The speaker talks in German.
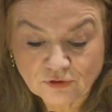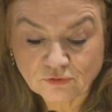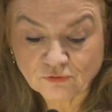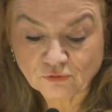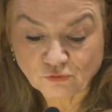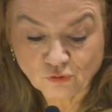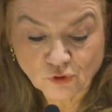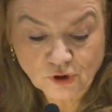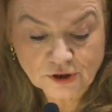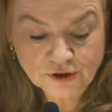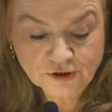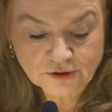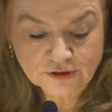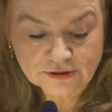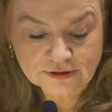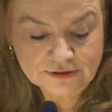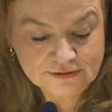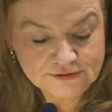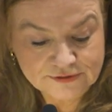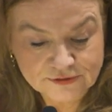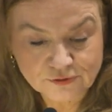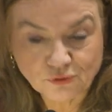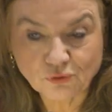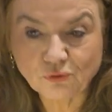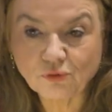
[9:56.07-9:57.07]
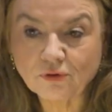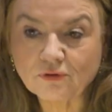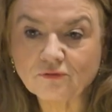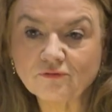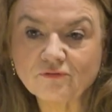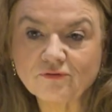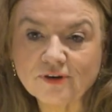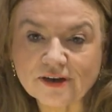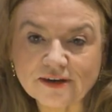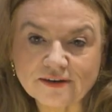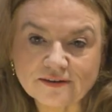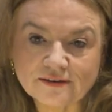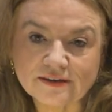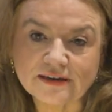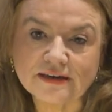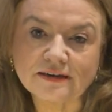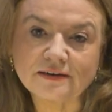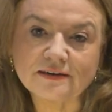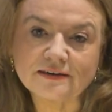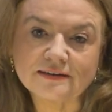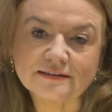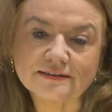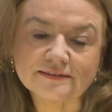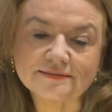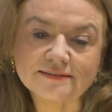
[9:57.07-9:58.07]
wurde, so wird
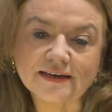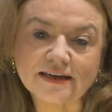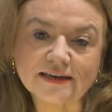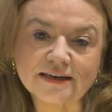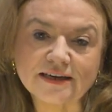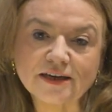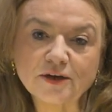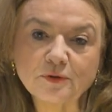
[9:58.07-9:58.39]
in St.